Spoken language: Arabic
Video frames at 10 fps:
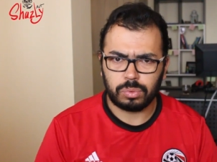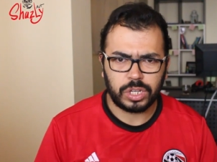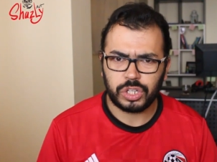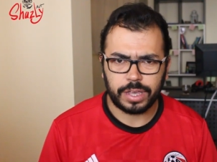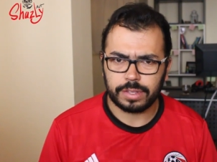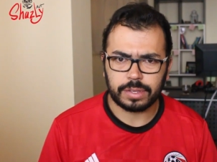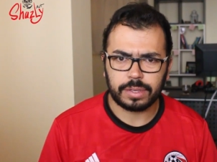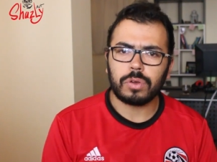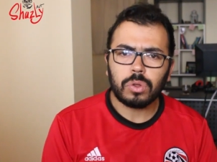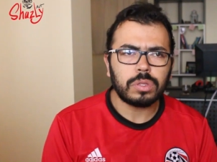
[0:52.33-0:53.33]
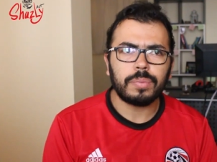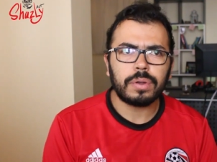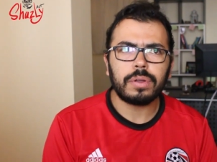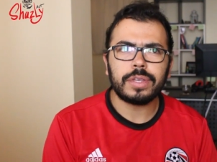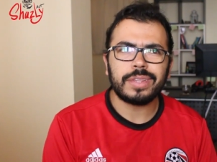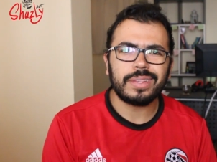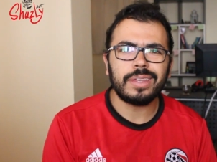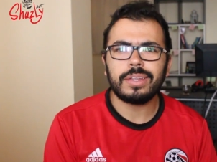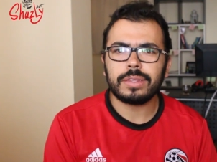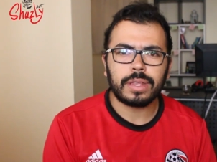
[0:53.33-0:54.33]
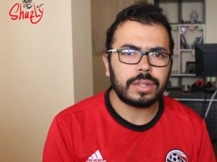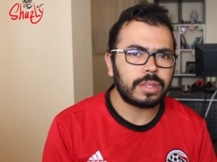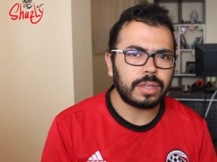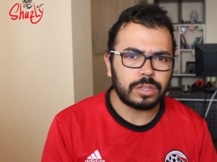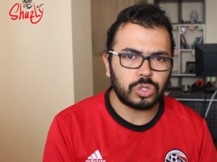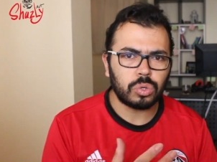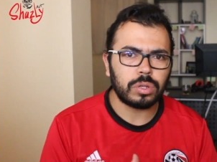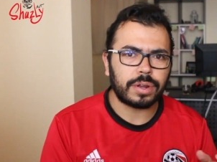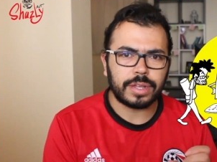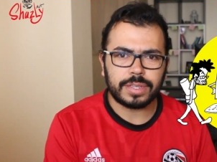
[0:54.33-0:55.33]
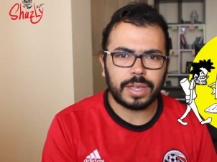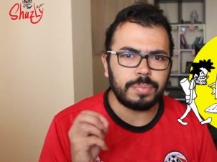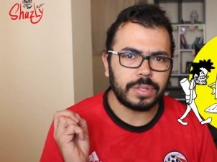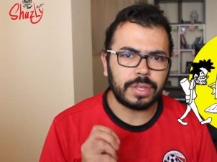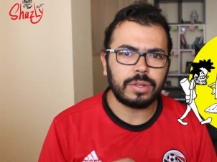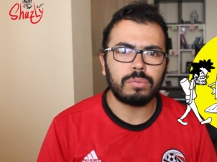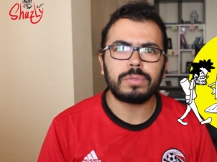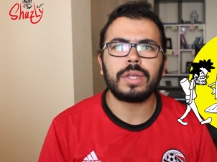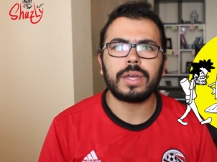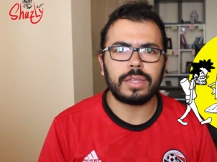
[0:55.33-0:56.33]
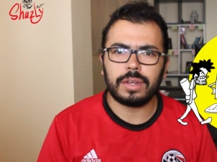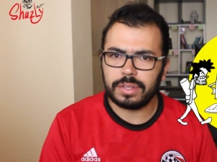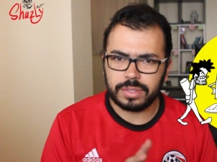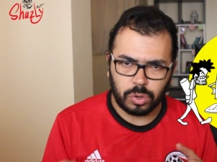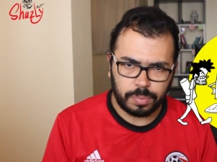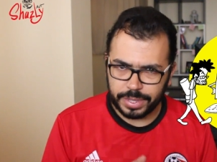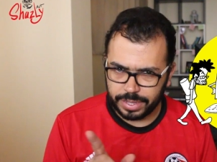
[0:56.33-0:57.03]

وعيش حياتك فرحت مره اتنين التالته الشغل راح ساحبني تاني وقمت راجع تاني للدوامه